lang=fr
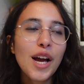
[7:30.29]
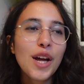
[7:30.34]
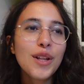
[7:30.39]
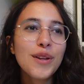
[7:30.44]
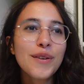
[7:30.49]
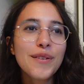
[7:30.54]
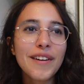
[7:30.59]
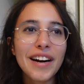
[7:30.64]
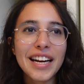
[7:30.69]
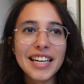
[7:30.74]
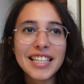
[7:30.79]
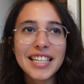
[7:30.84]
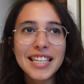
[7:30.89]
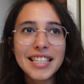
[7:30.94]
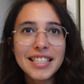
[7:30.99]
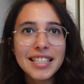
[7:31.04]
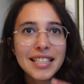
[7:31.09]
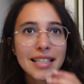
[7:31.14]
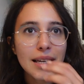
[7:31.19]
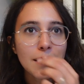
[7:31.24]
Donc voilà, j'ai
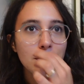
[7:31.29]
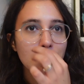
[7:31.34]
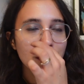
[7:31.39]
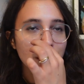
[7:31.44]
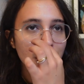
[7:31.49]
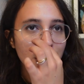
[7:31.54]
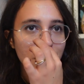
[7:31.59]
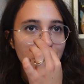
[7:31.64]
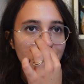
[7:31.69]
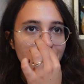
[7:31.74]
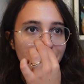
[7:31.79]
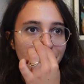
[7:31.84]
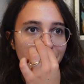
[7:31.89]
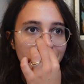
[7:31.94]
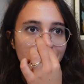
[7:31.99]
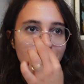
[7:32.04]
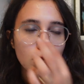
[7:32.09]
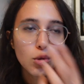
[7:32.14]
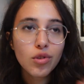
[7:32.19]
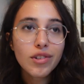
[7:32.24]
hésité
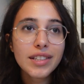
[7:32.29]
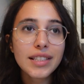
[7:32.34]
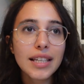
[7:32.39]
pendant tout le